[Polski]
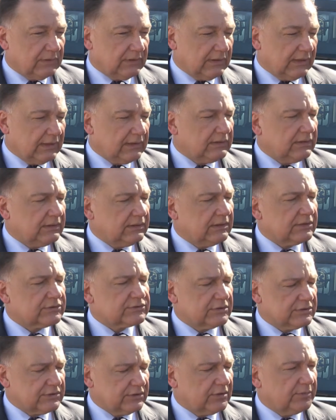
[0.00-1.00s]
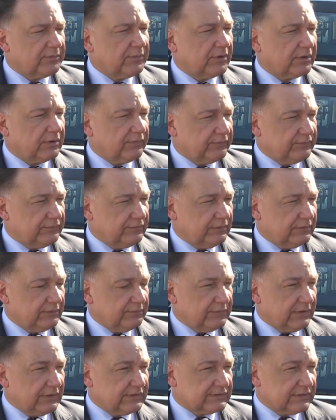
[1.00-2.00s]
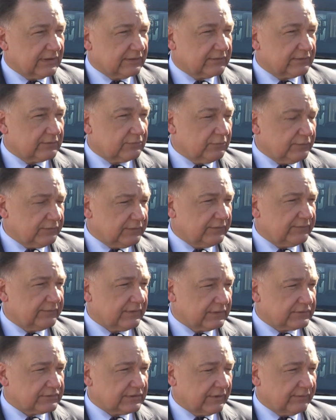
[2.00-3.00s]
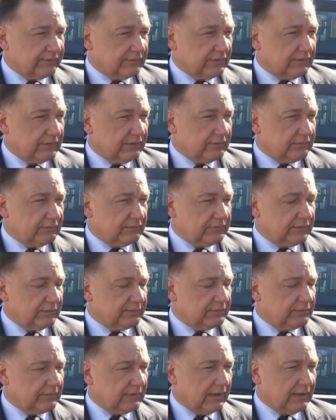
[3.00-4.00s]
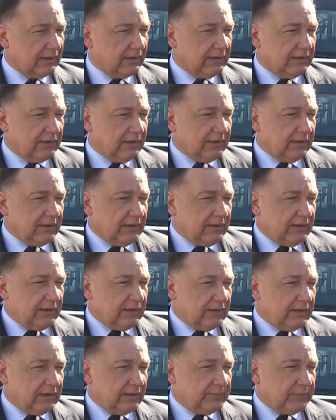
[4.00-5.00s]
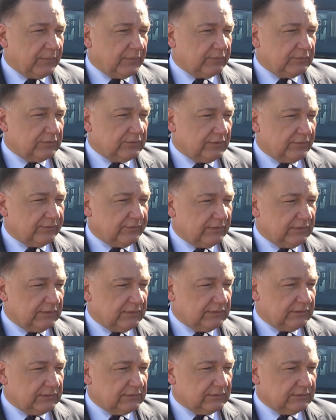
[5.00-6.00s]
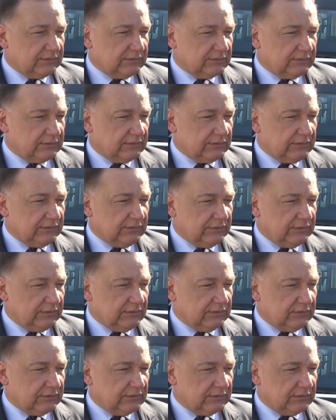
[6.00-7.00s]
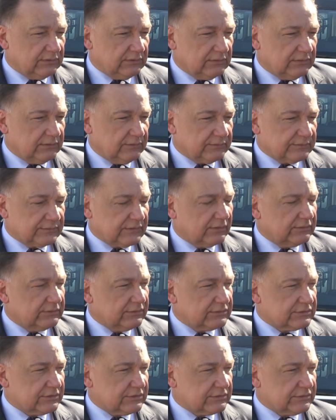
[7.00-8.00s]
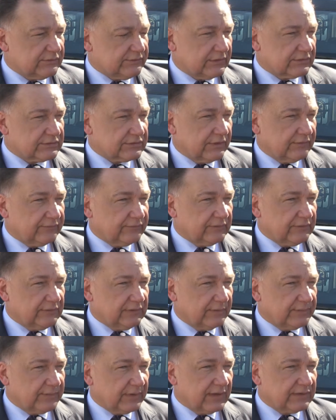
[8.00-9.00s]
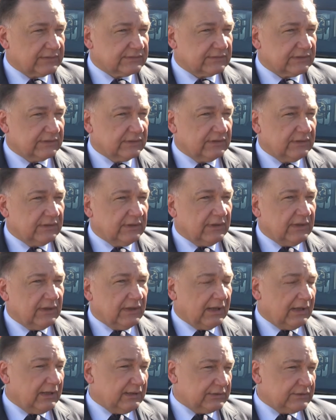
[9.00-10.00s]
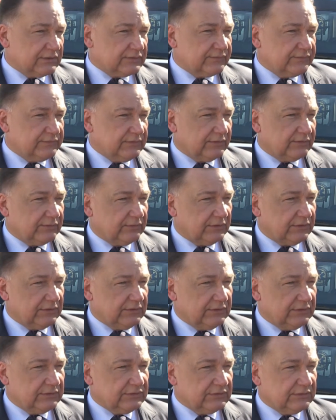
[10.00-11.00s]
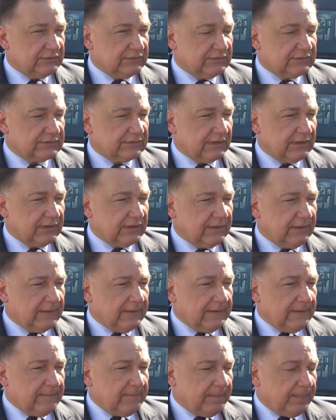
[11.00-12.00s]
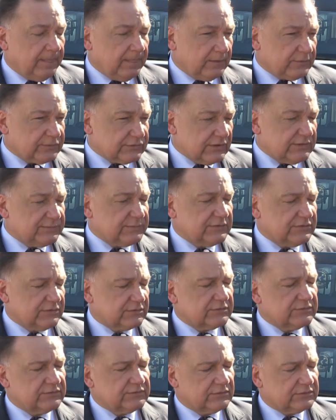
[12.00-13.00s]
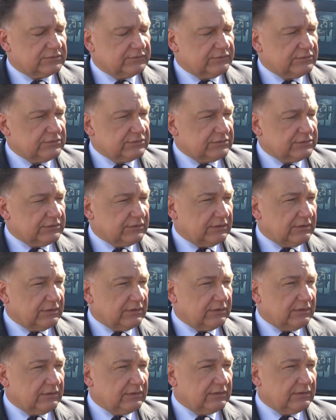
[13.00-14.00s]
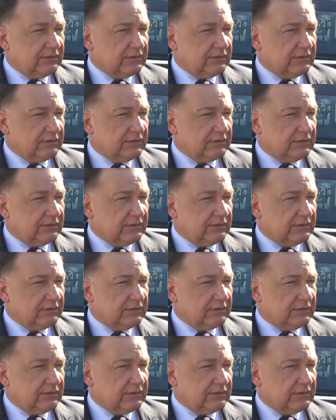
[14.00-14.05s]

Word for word: te jeszcze niedobory e, w miejscach, głównie w Warszawie, głównie na e, południowej e, i wschodniej części Warszawy, na Pradze, ale też w niektórych innych dzielnicach. No, część będzie oczywiście